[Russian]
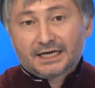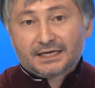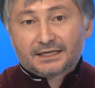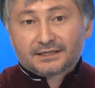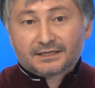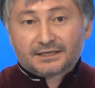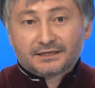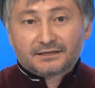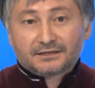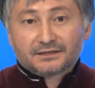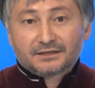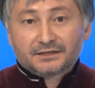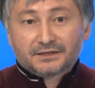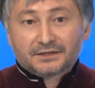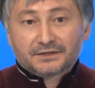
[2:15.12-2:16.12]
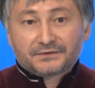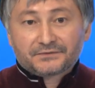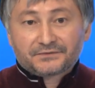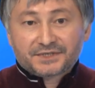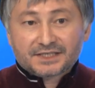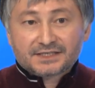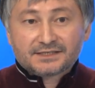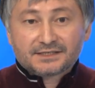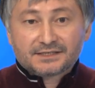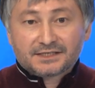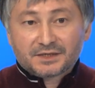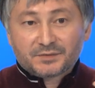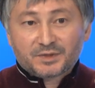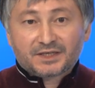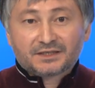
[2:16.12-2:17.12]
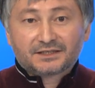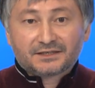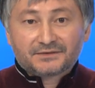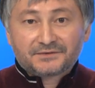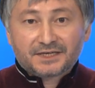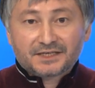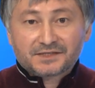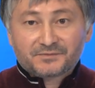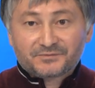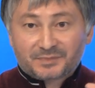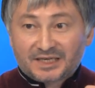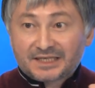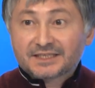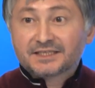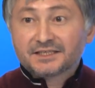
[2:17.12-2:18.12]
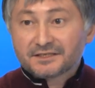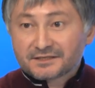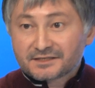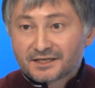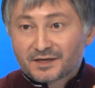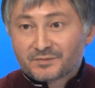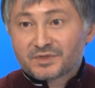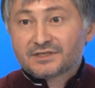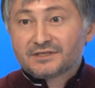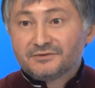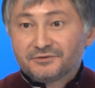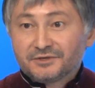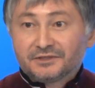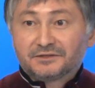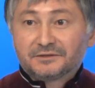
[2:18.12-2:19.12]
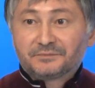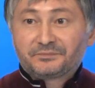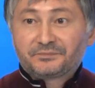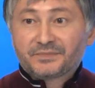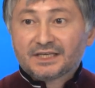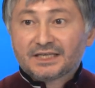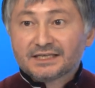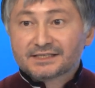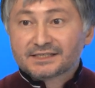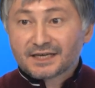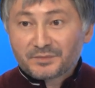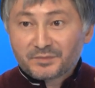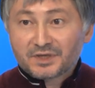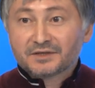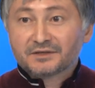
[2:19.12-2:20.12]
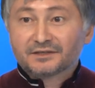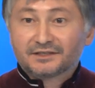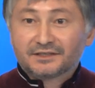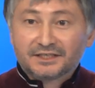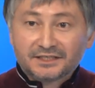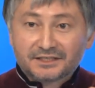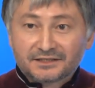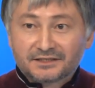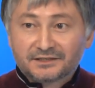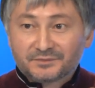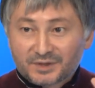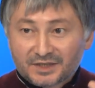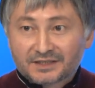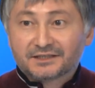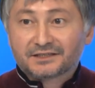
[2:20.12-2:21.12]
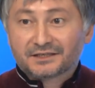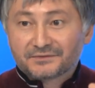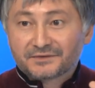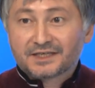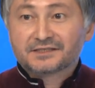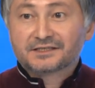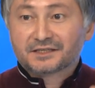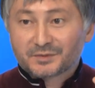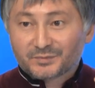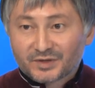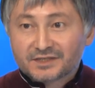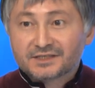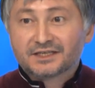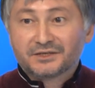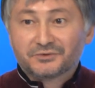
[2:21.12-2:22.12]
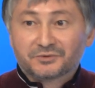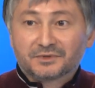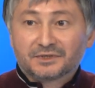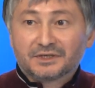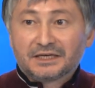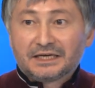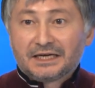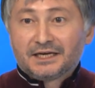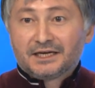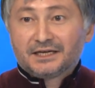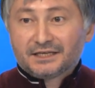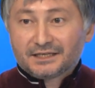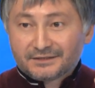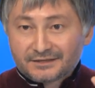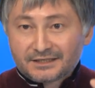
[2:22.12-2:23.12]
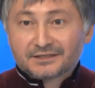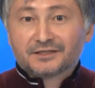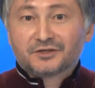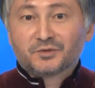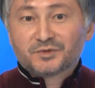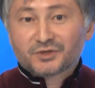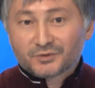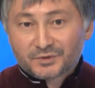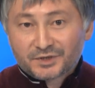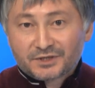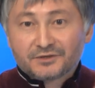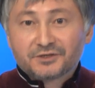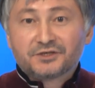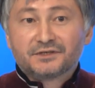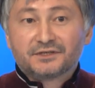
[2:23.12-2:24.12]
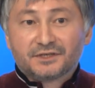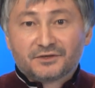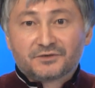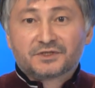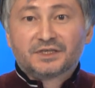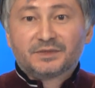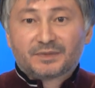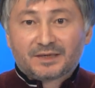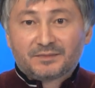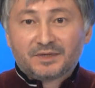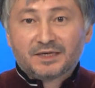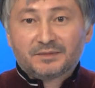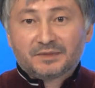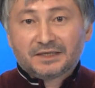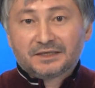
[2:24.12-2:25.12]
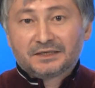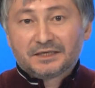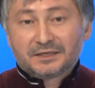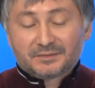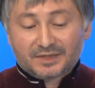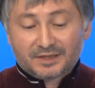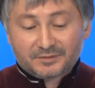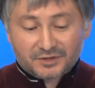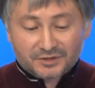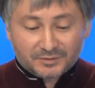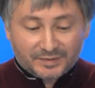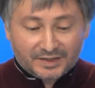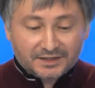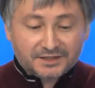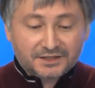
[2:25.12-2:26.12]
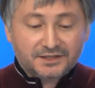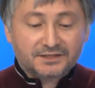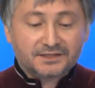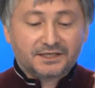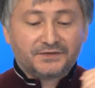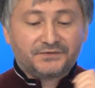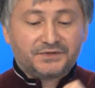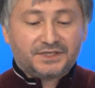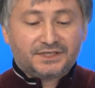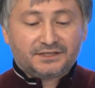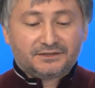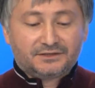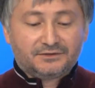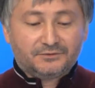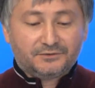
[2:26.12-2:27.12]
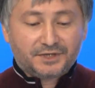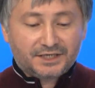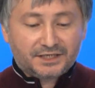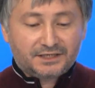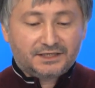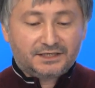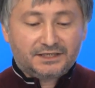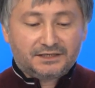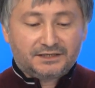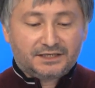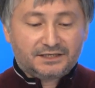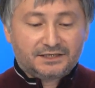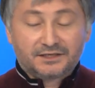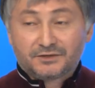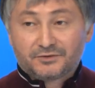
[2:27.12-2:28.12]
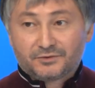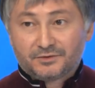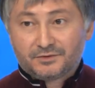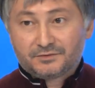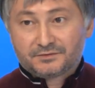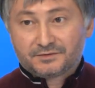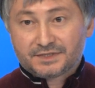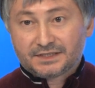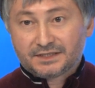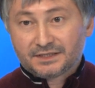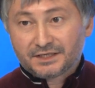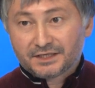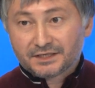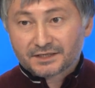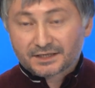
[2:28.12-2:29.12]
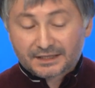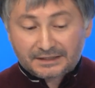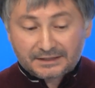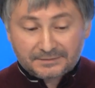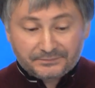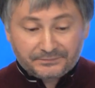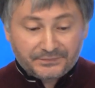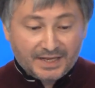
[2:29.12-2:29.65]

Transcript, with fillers: Да, э, в частности, Эмират Кавказ практически обезлюдил. И сами лидеры Эмирата Кавказа это признают. И говорят о том, что у них очень серьезные проблемы. Потому что практически все уехали на территорию Сирии и Ирака.